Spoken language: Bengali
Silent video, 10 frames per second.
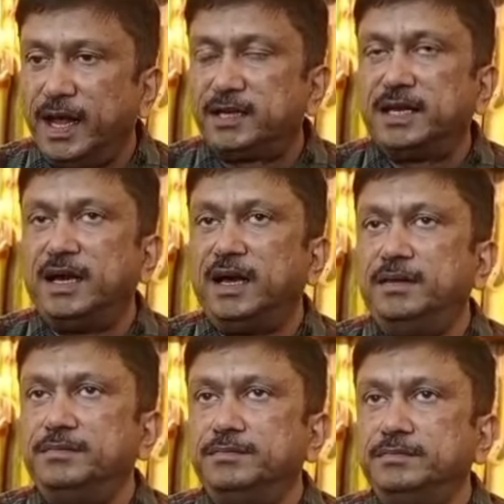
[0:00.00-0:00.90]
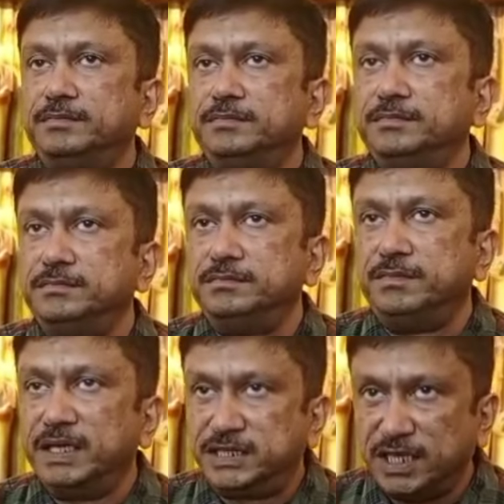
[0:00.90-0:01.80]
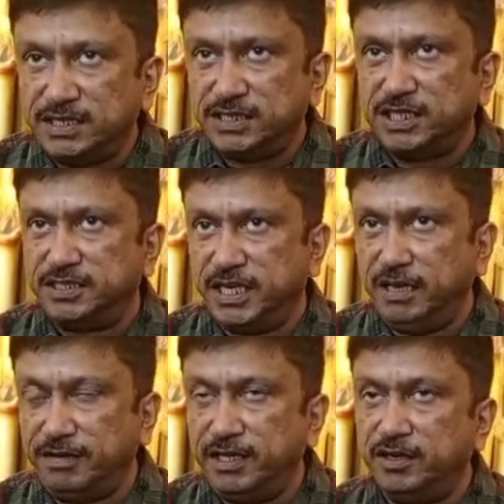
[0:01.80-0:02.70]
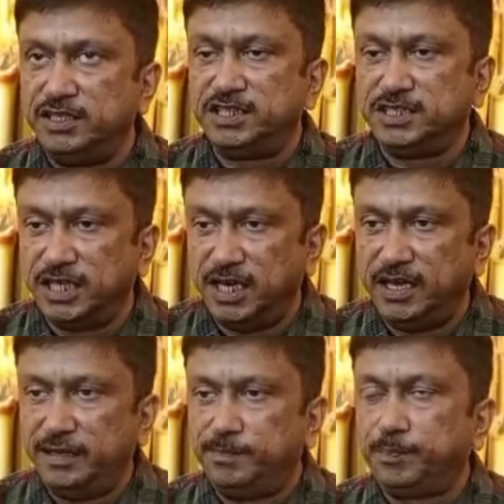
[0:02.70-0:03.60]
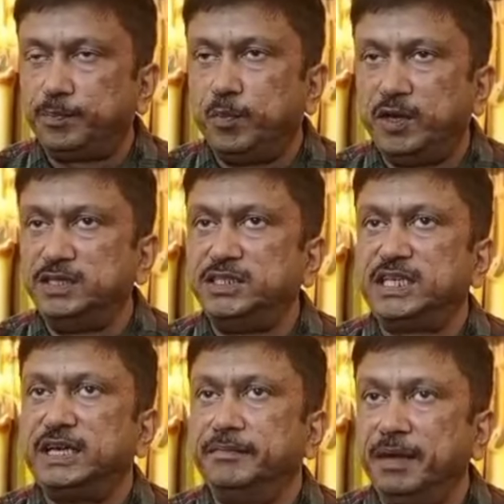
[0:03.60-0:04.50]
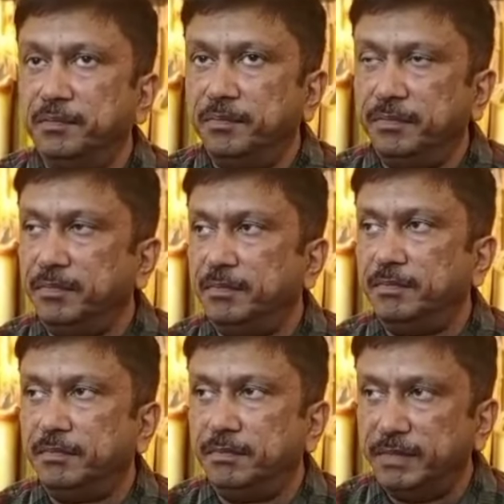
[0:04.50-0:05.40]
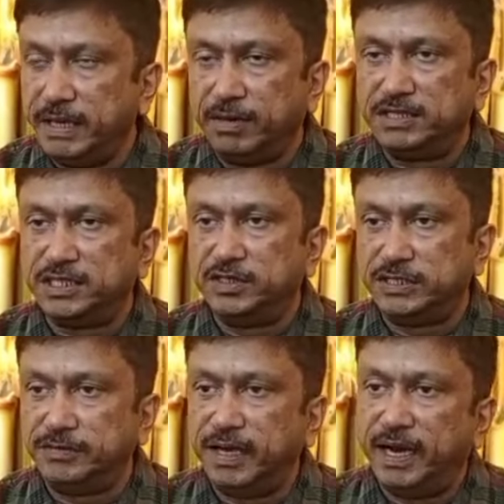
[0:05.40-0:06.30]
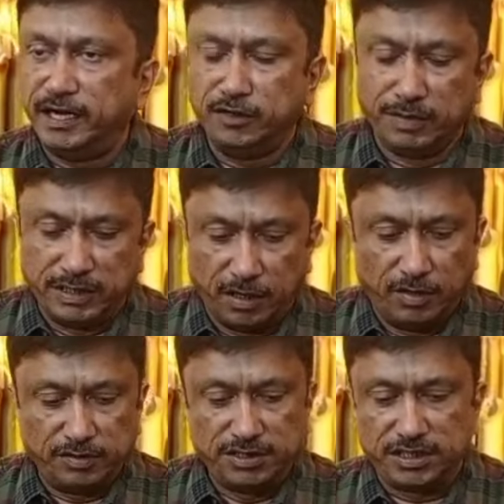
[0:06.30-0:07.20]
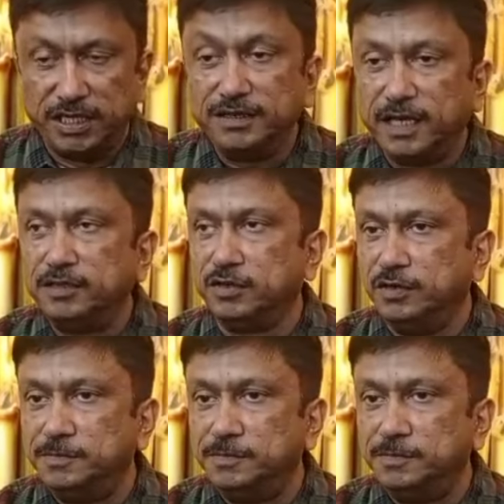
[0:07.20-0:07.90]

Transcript: একটা বাচ্চা যেটা ডেলিভারি হয়েছে ছেলে পরে সেটাকে মেয়ে বাচ্চা হিসেবে হ্যান্ড ওভার দেওয়া হচ্ছে তাই তো